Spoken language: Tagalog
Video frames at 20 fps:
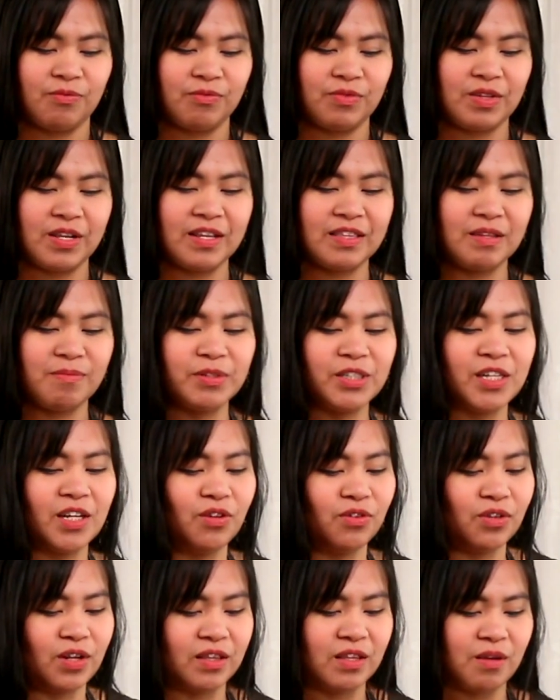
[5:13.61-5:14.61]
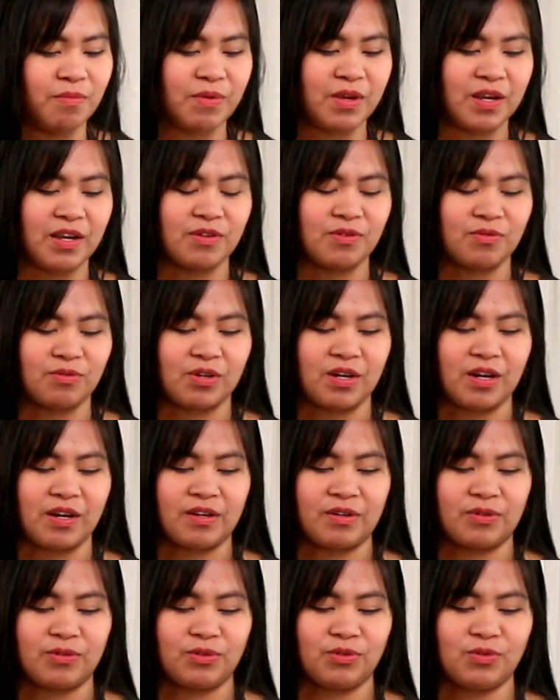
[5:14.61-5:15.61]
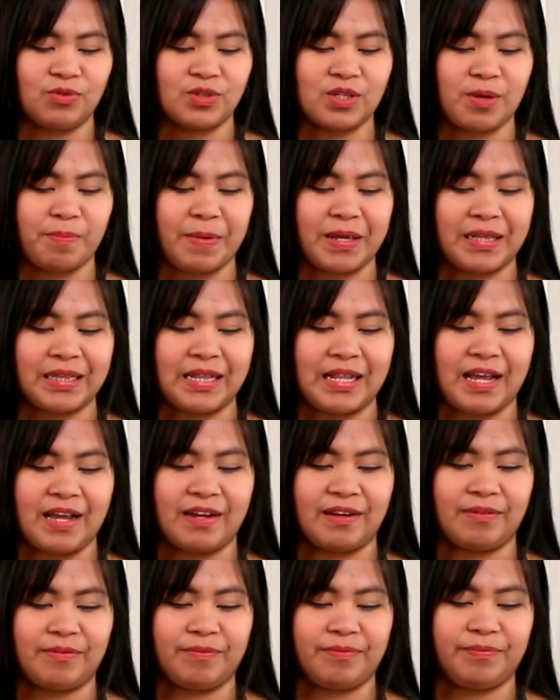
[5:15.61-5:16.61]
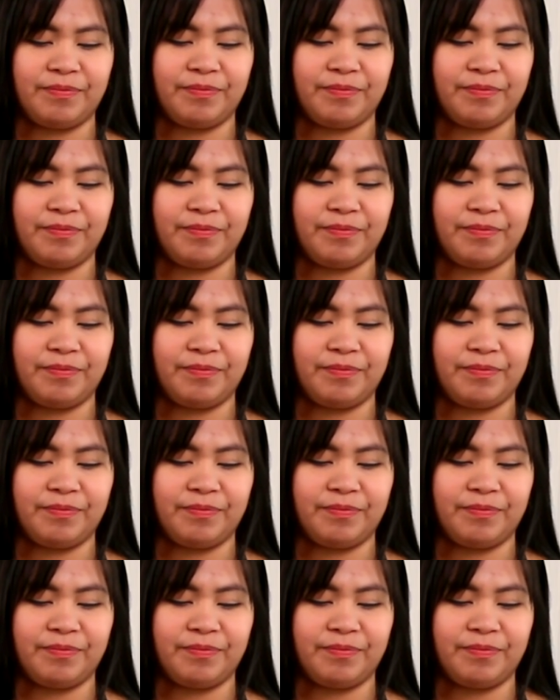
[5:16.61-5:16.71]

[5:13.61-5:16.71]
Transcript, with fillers: Hindi natin masyadong dadamihan yung carrot, yung sapat lang.